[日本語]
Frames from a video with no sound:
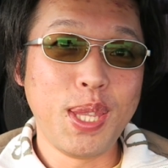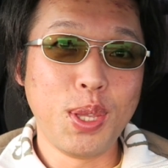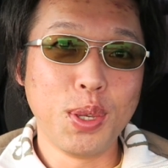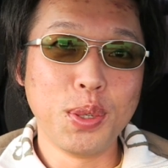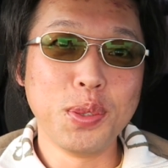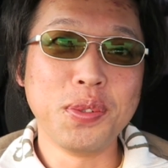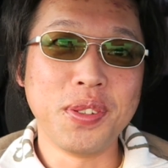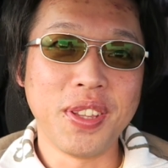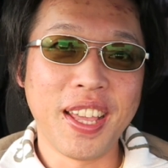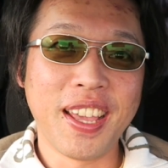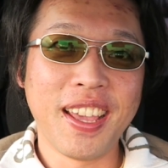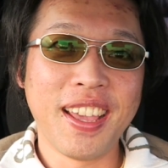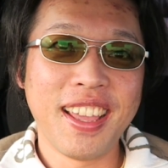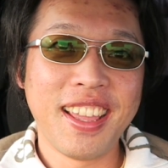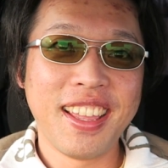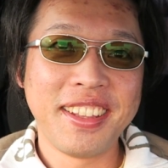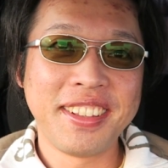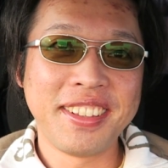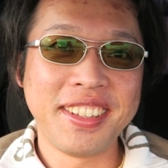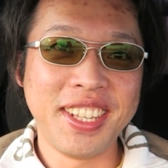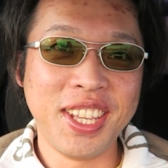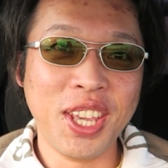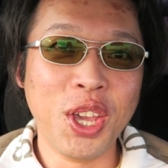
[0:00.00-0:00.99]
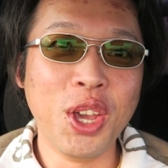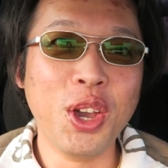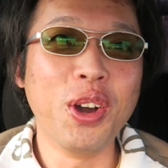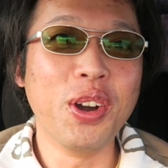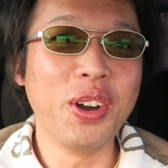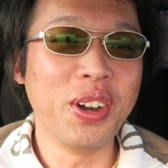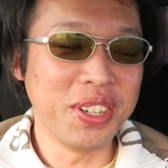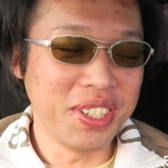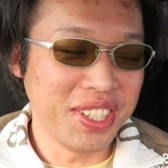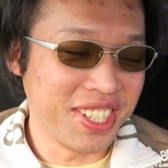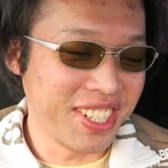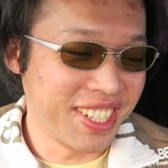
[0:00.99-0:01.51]
匂うね匂う
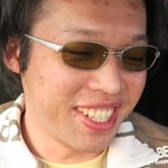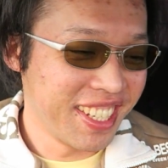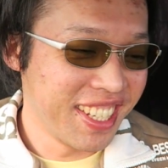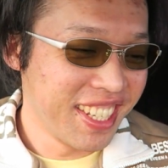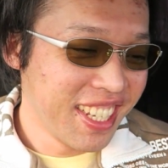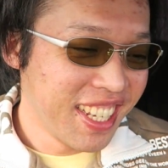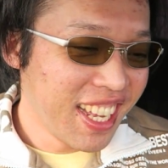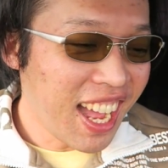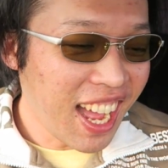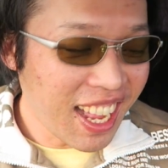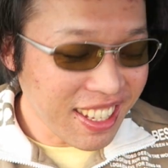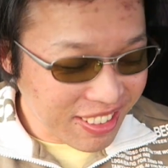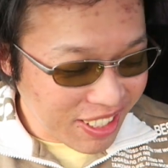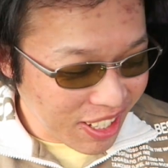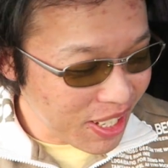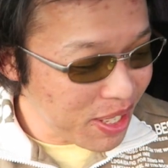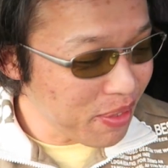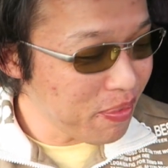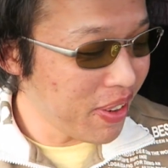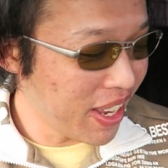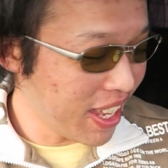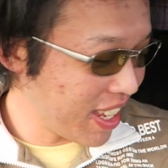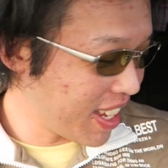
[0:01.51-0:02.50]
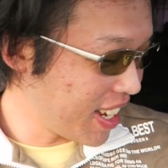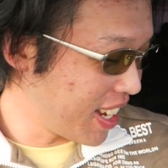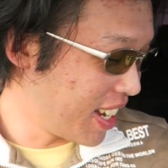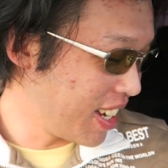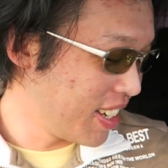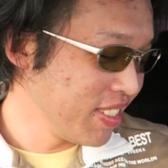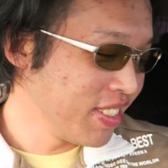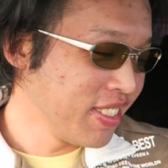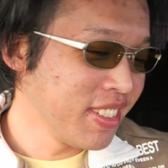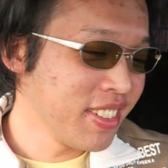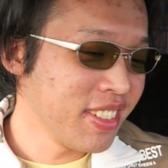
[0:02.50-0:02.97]
当たり前か